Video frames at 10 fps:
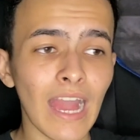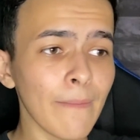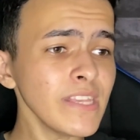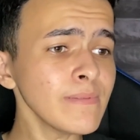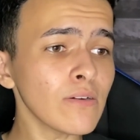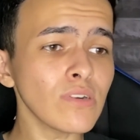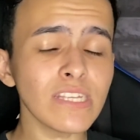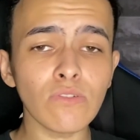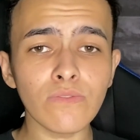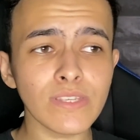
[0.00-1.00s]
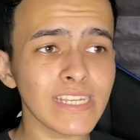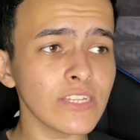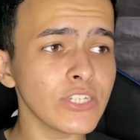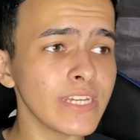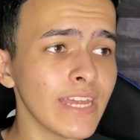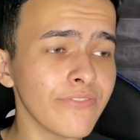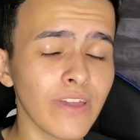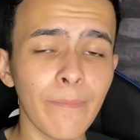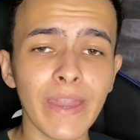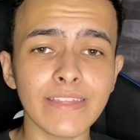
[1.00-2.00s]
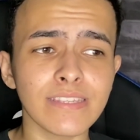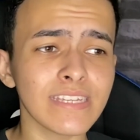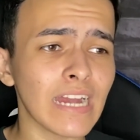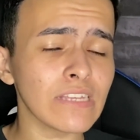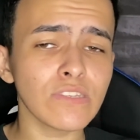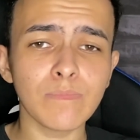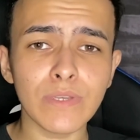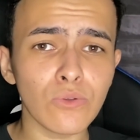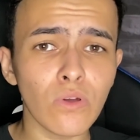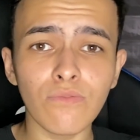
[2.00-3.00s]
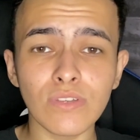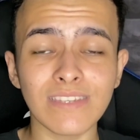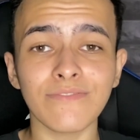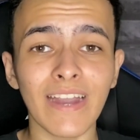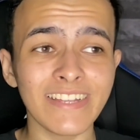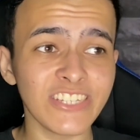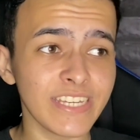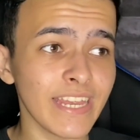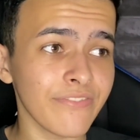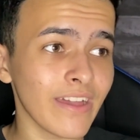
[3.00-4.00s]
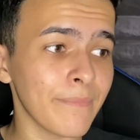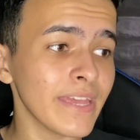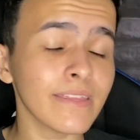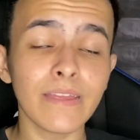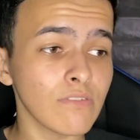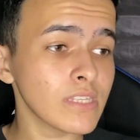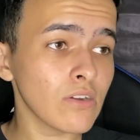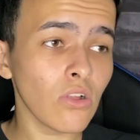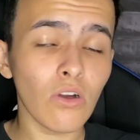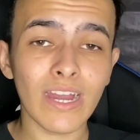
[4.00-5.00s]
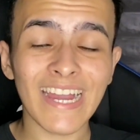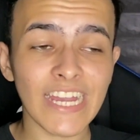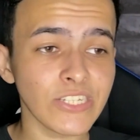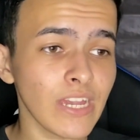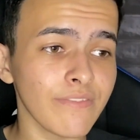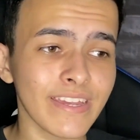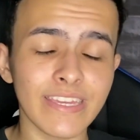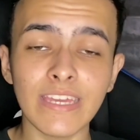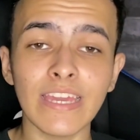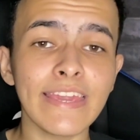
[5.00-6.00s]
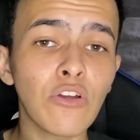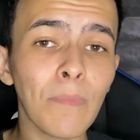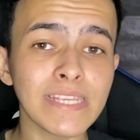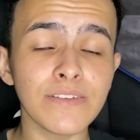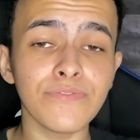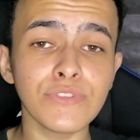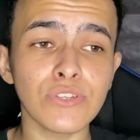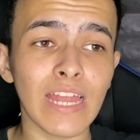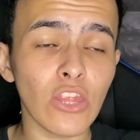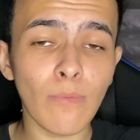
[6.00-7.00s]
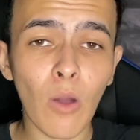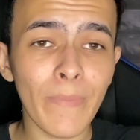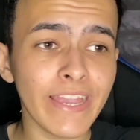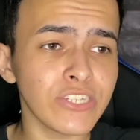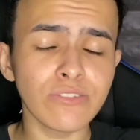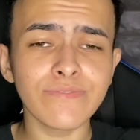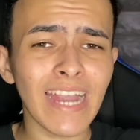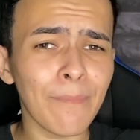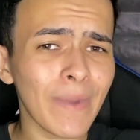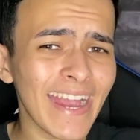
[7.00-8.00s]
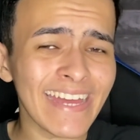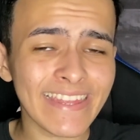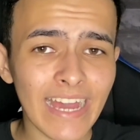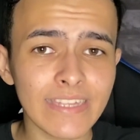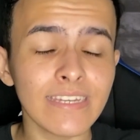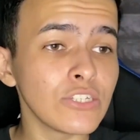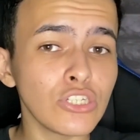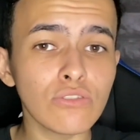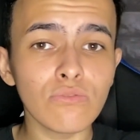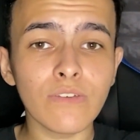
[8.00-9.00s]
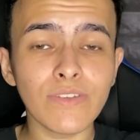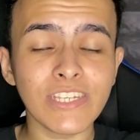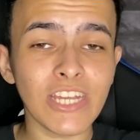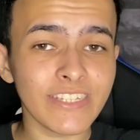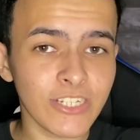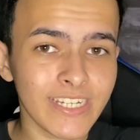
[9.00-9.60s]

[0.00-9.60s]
A mesma coisa é quando você adquirir a ferramenta. Se caso expirou e você vai adquirir a ferramenta, você coloca a chave aqui e começa a funcionar normalmente. Não vai apagar nada de tudo que você já tinha